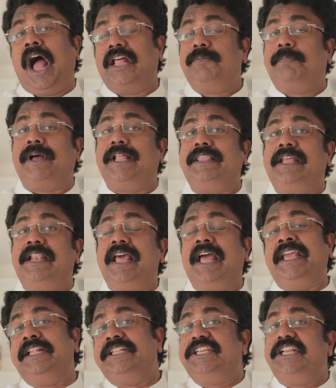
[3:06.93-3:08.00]
அது பாத்தீங்கன்னா
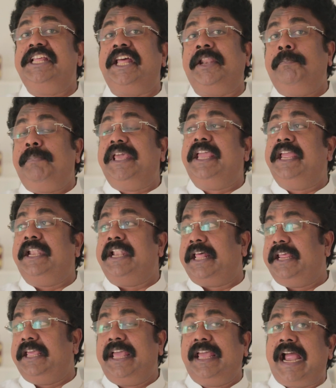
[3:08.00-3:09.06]
இன்ஜினியர் பி
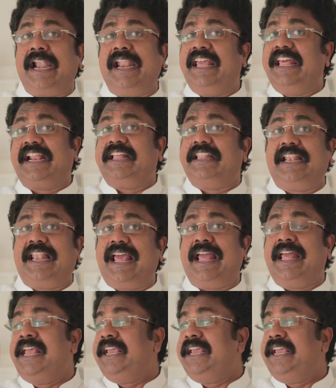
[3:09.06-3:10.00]
நிறைய யானைங்க இருக்குது இல்ல